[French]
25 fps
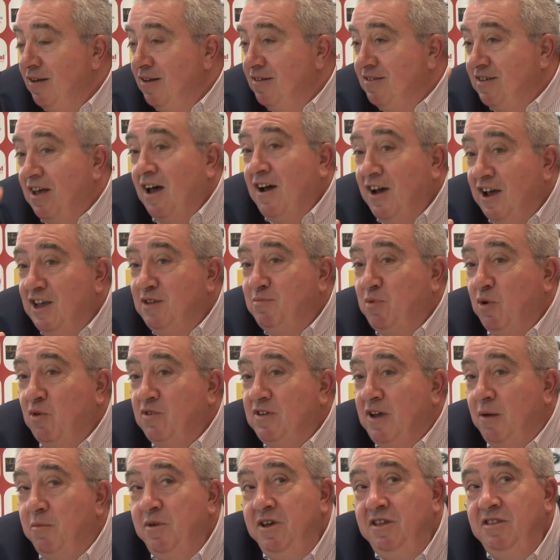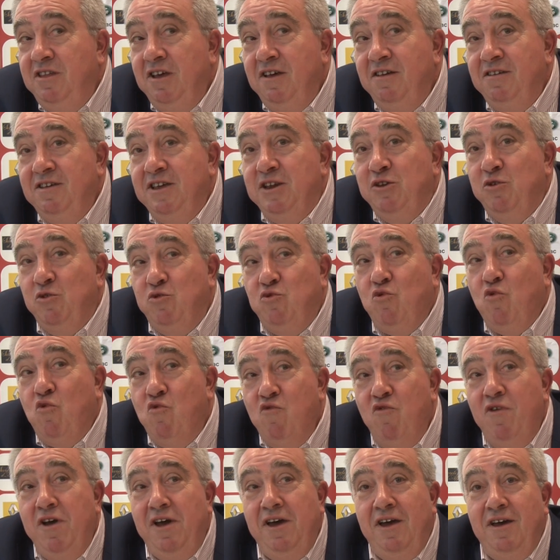sa responsabilité, c'est de
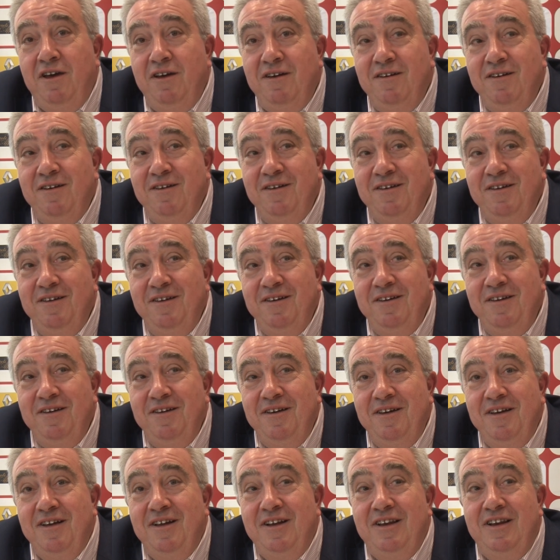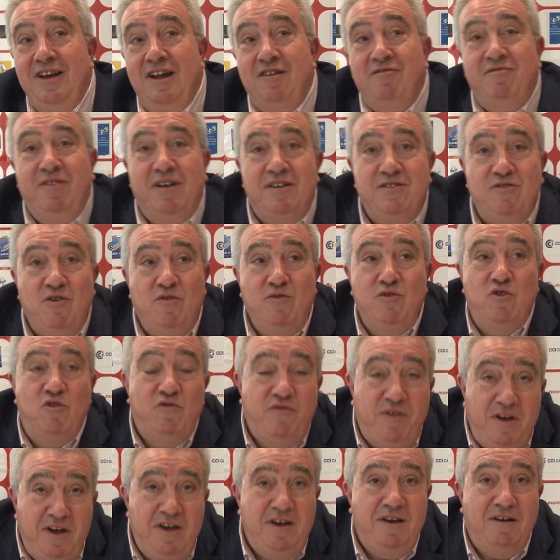trouver la façon de
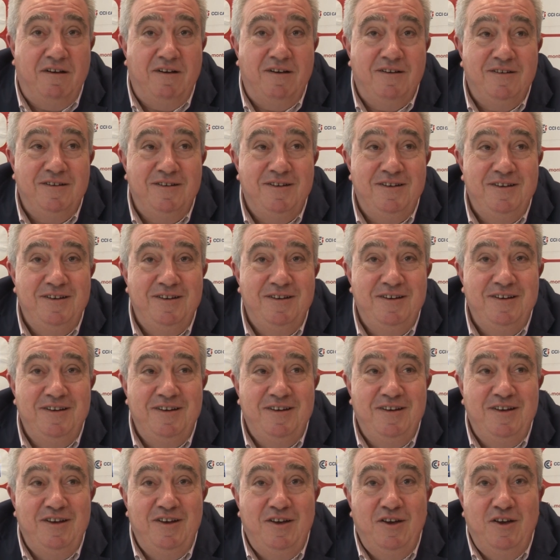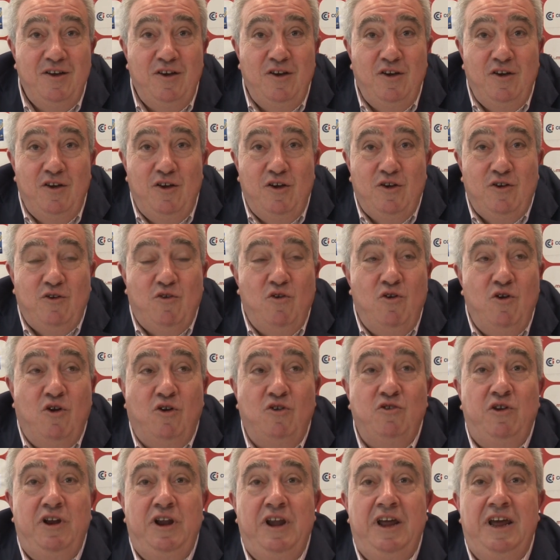faire que
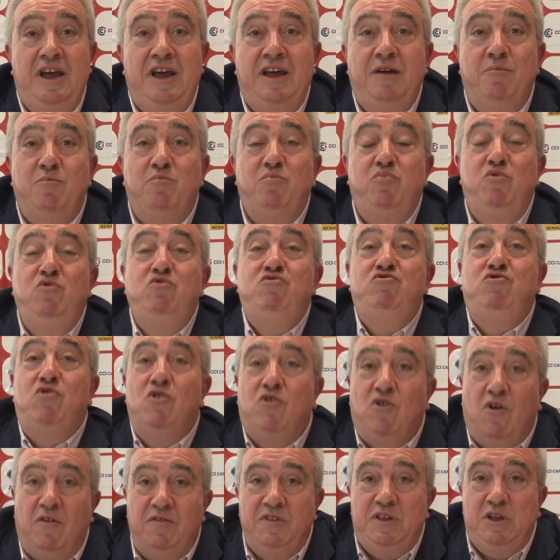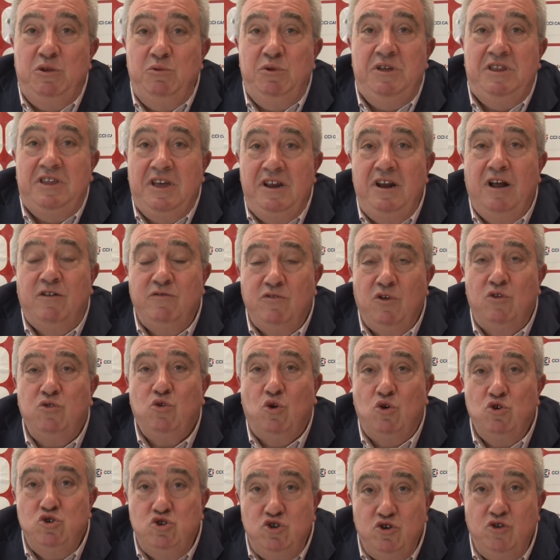l'on ait plus de continuité dans
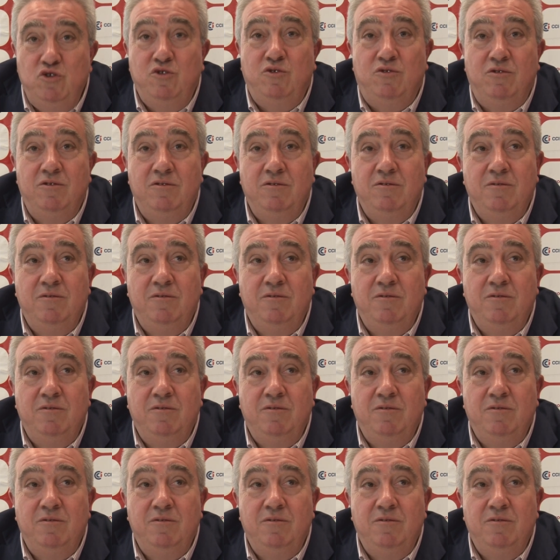notre jeu,